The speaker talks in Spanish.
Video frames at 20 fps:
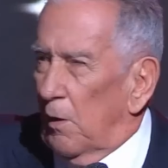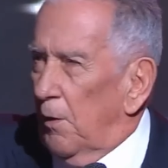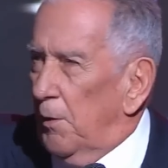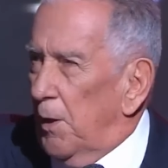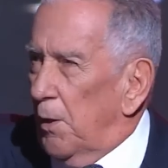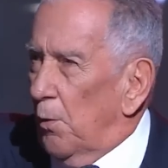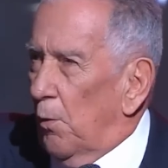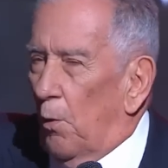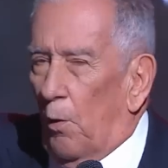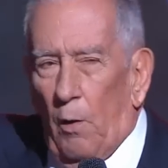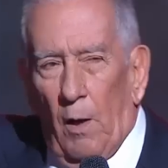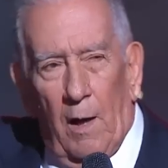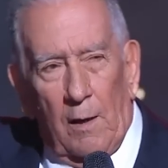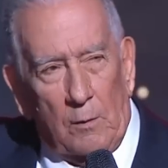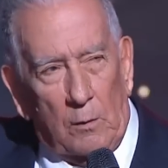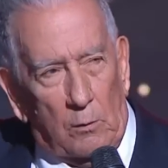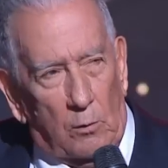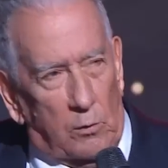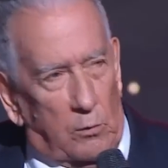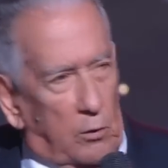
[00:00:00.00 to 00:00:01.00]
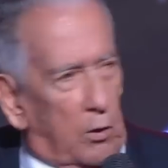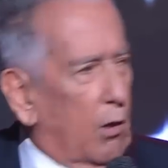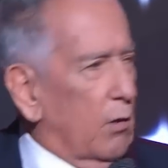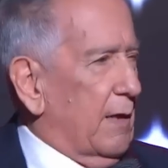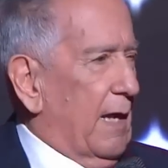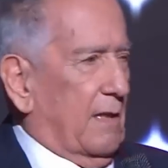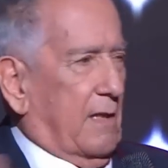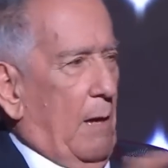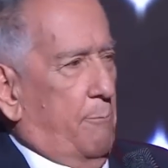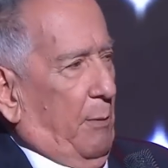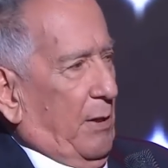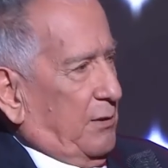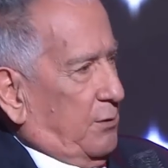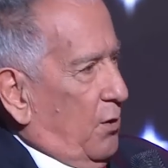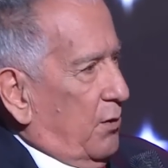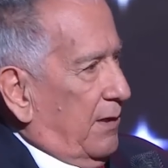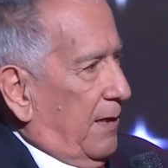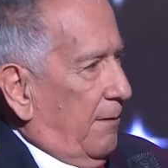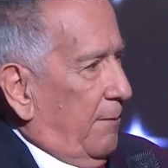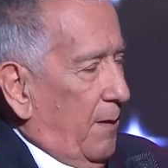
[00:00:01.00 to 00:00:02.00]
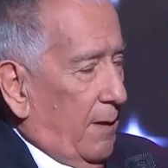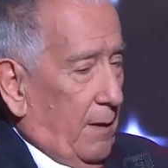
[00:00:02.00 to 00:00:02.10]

le digo a todas las personas